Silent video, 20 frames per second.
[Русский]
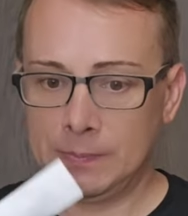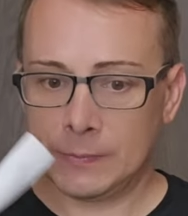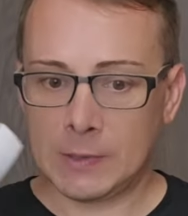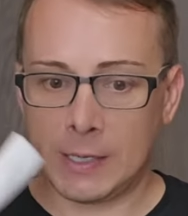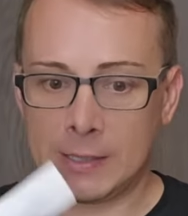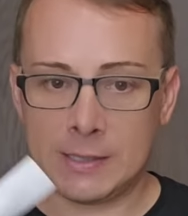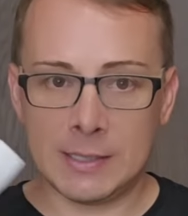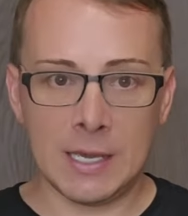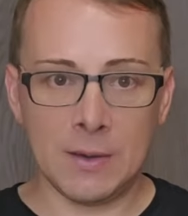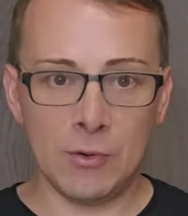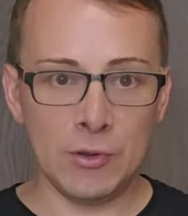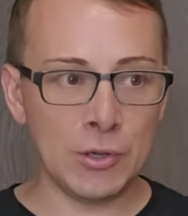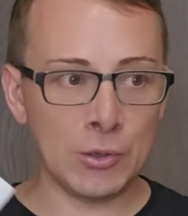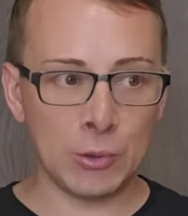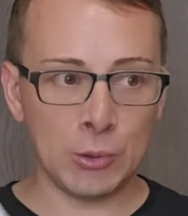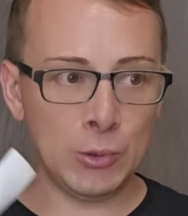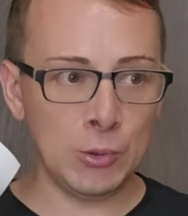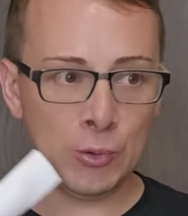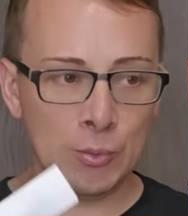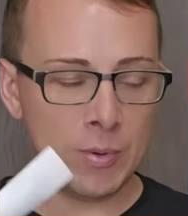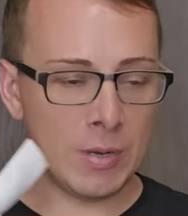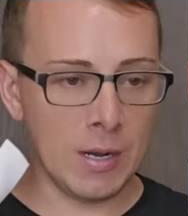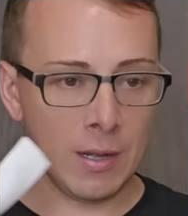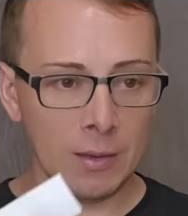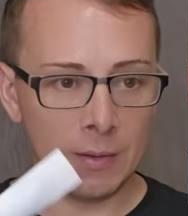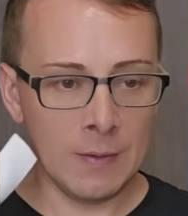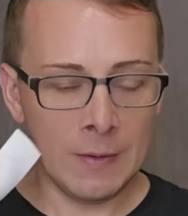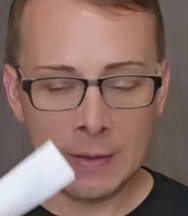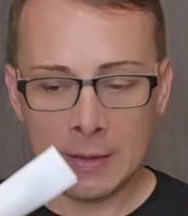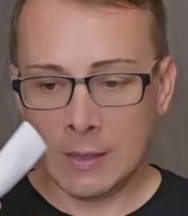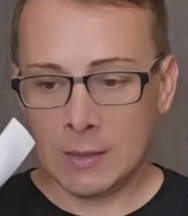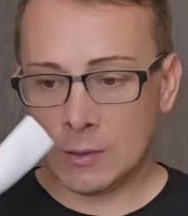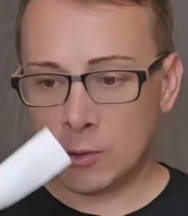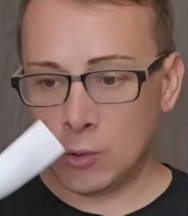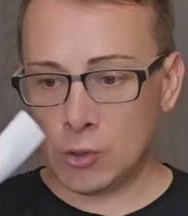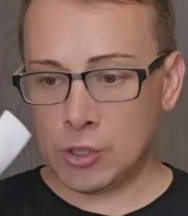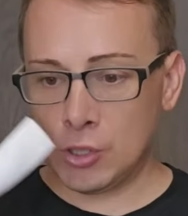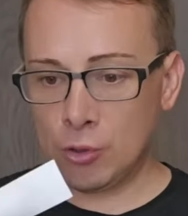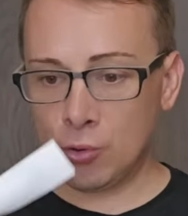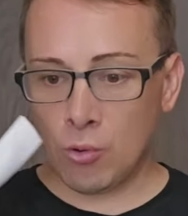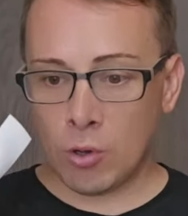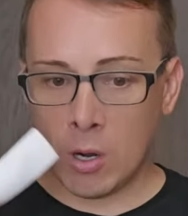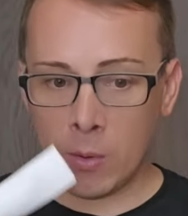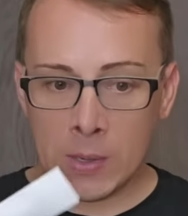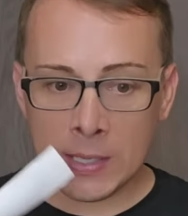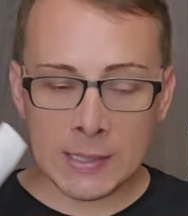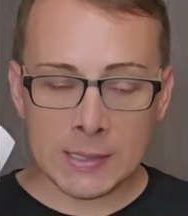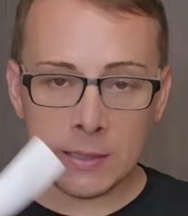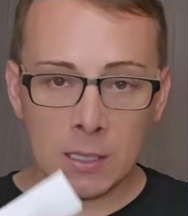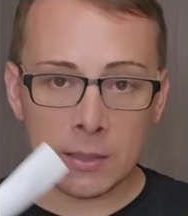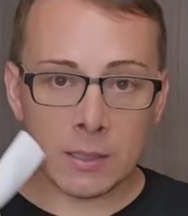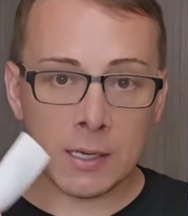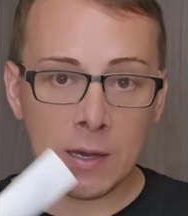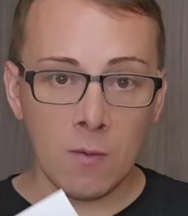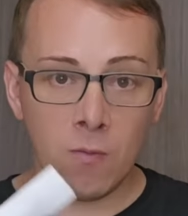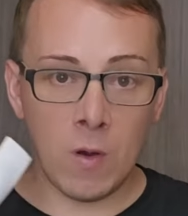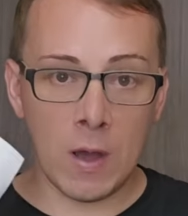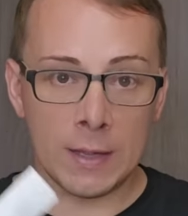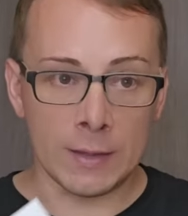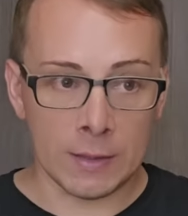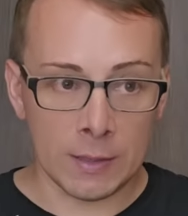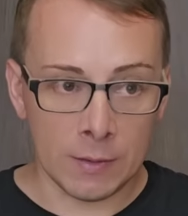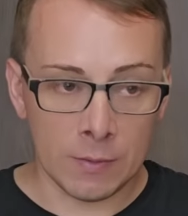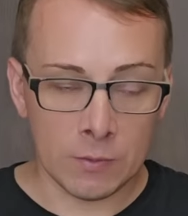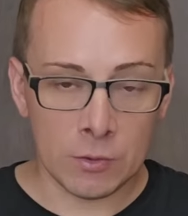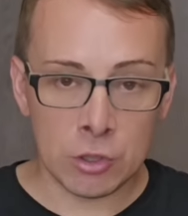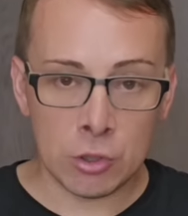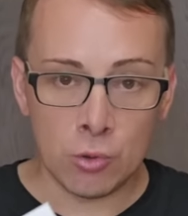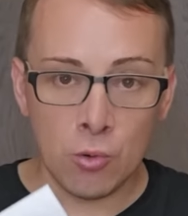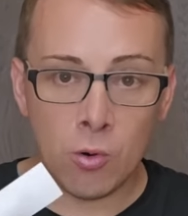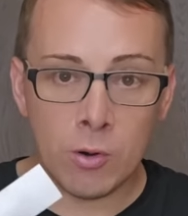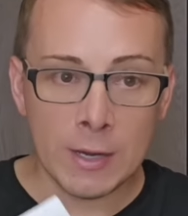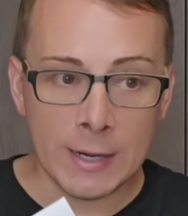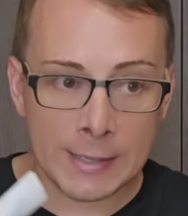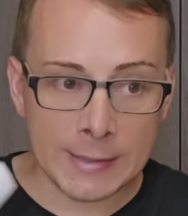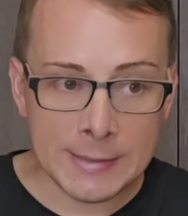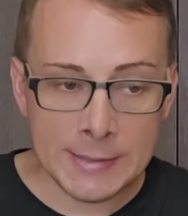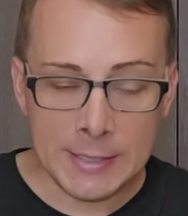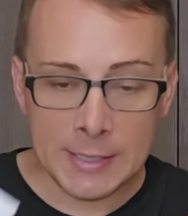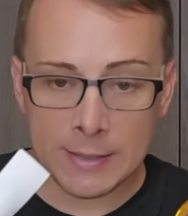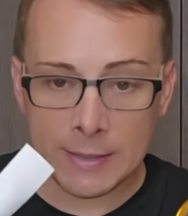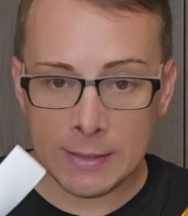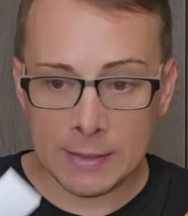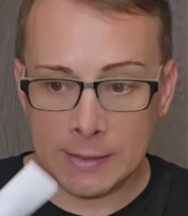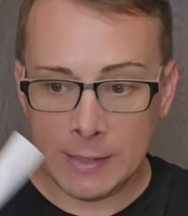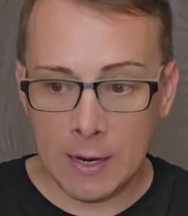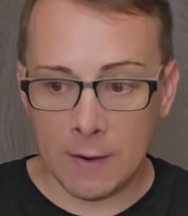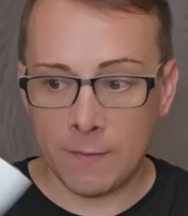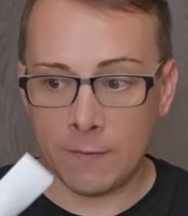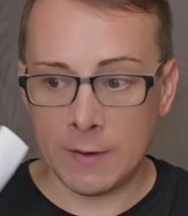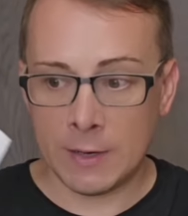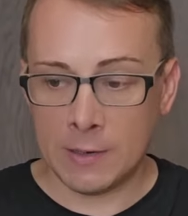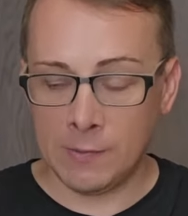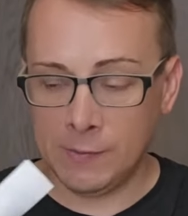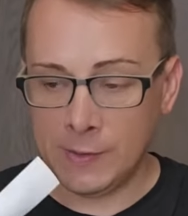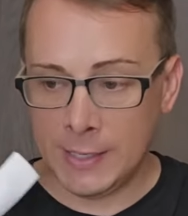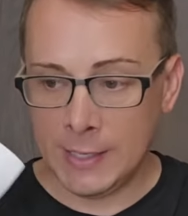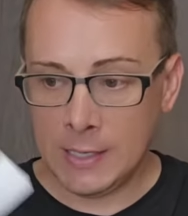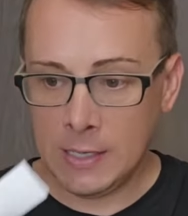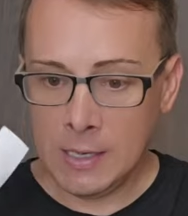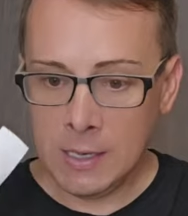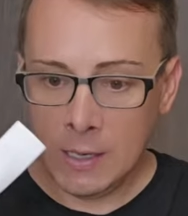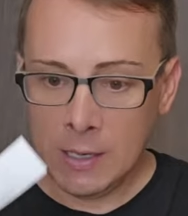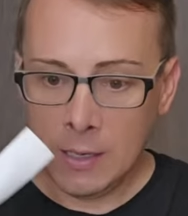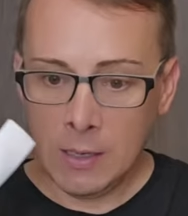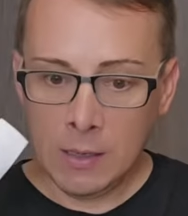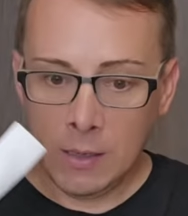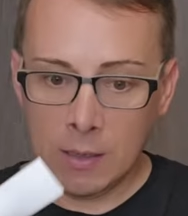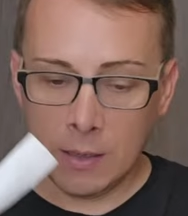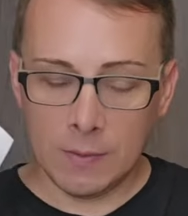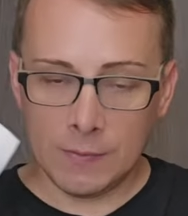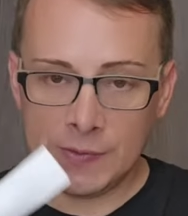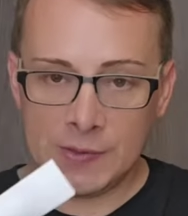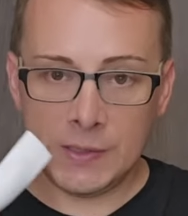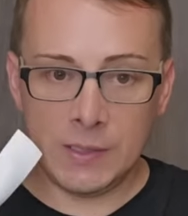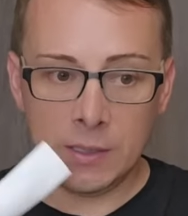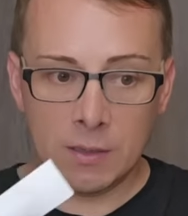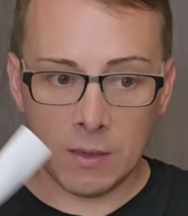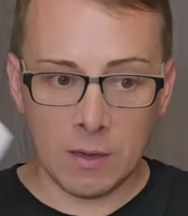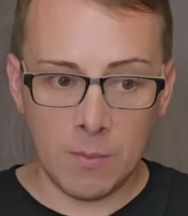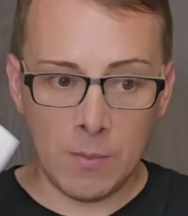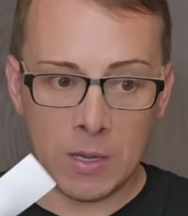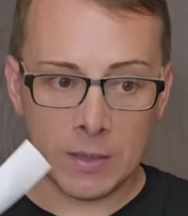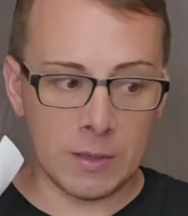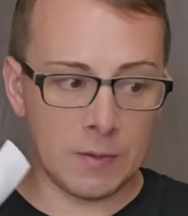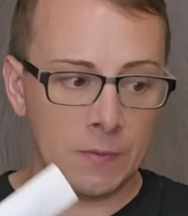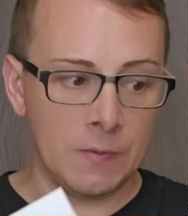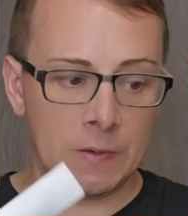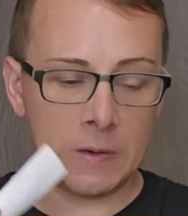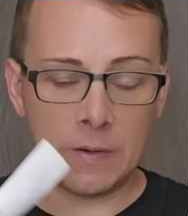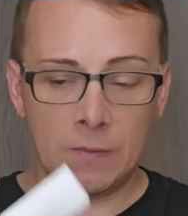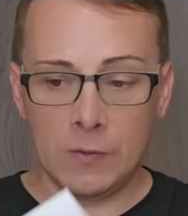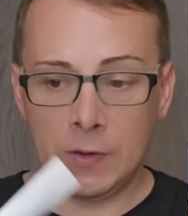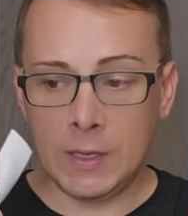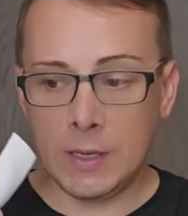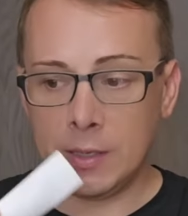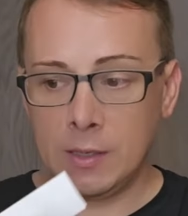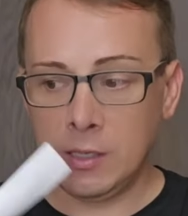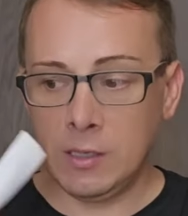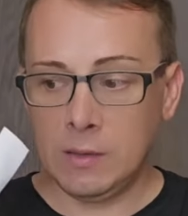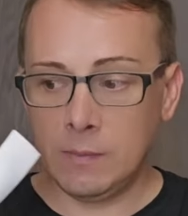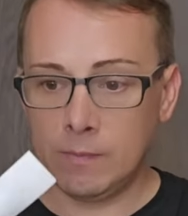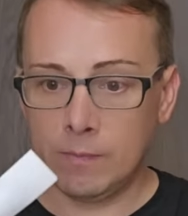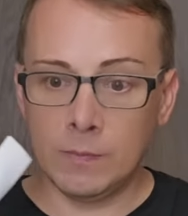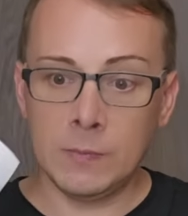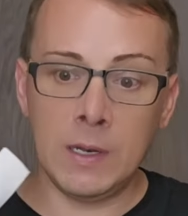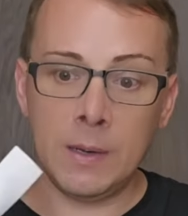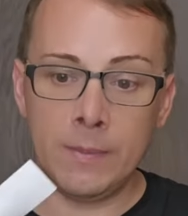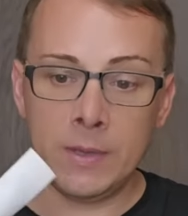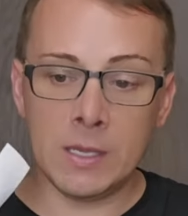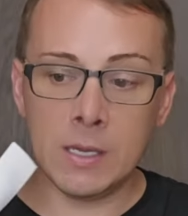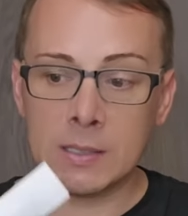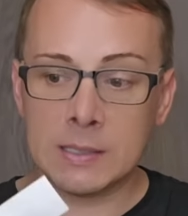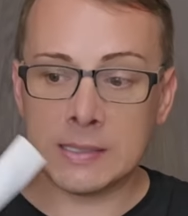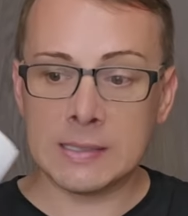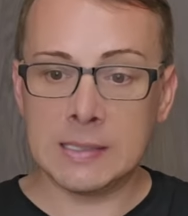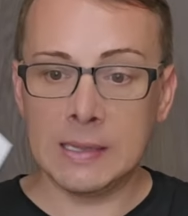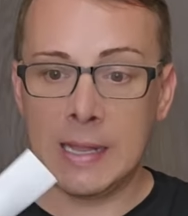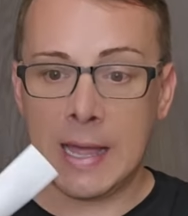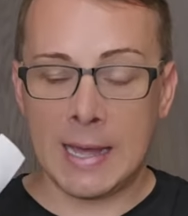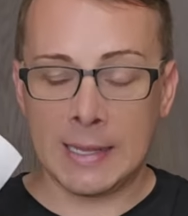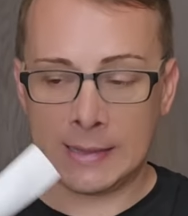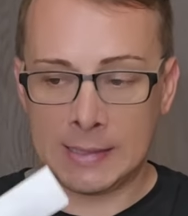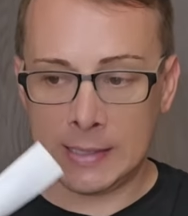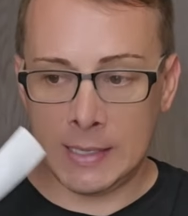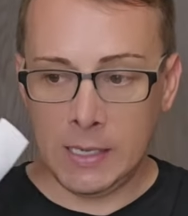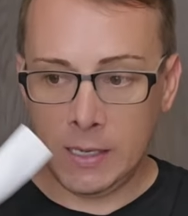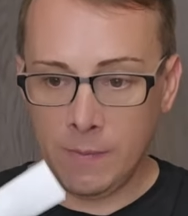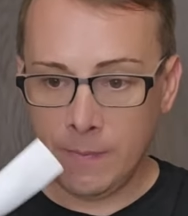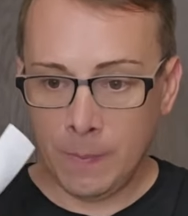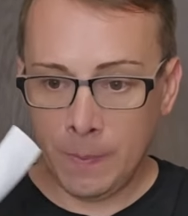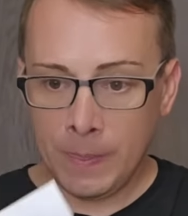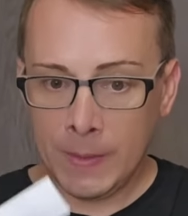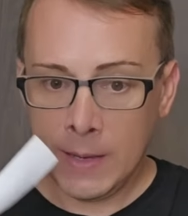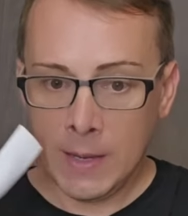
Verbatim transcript: Хотя его никто не убирал. Слушайте, ну аромат сладковатый. Что характерно для Faraway, а, все ароматы Faraway, они для меня сладкие.